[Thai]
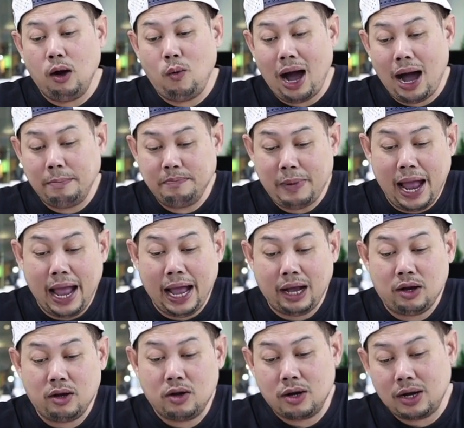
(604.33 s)
ความแปลก
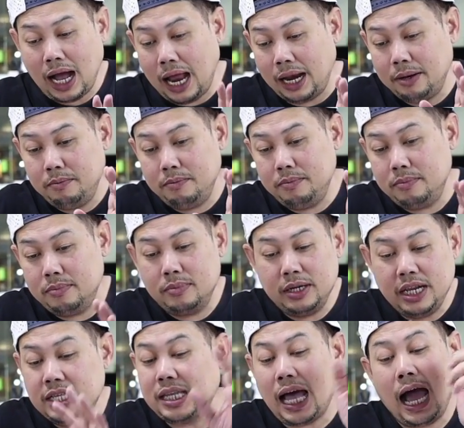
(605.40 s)
การ
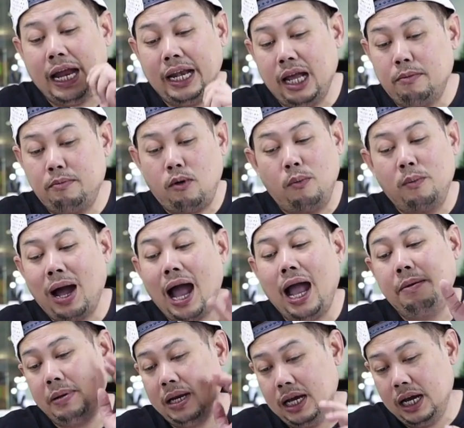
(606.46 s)
ดีไซน์เนี่ยผมให้
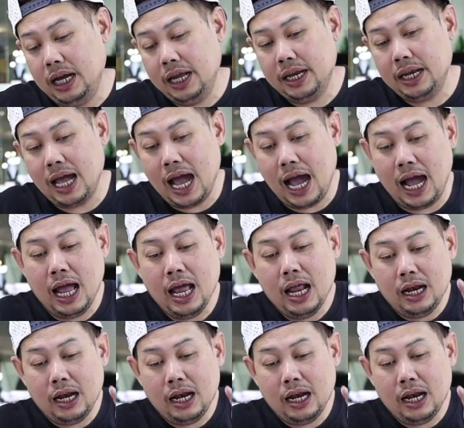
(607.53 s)
ไปเลยนะฮะ